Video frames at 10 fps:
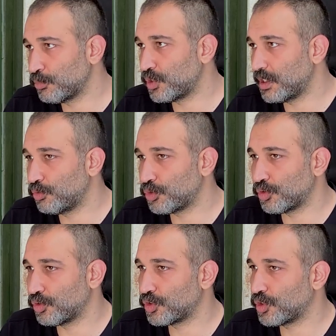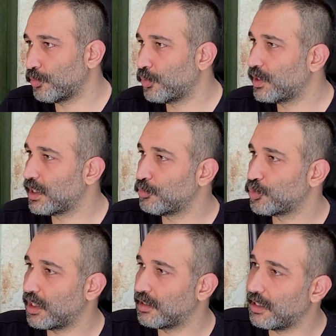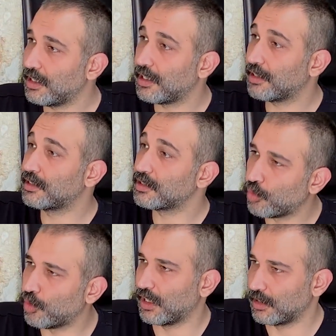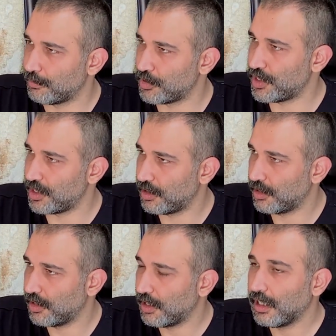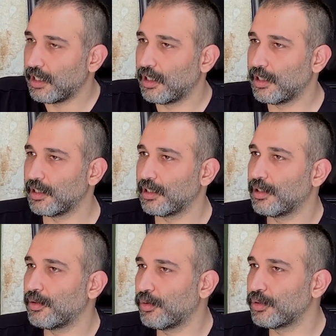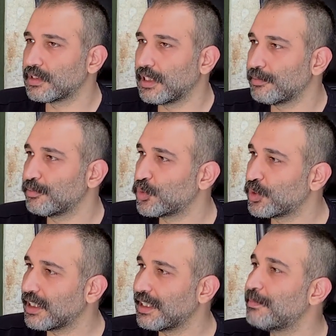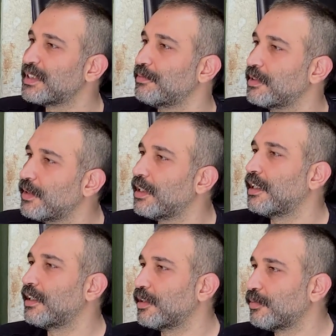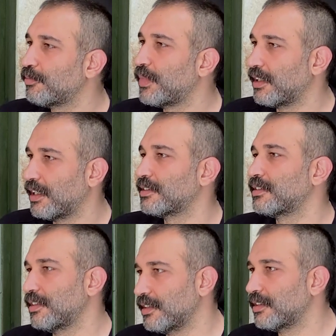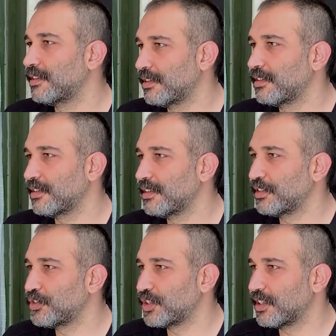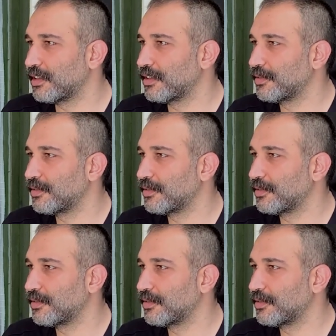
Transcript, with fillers: müziği düşününce o politik mücadeleye katkısı olan da bir şey. Evet. Ee, o yüzden bunların hepsi birbiriyle bağlantılı neticede.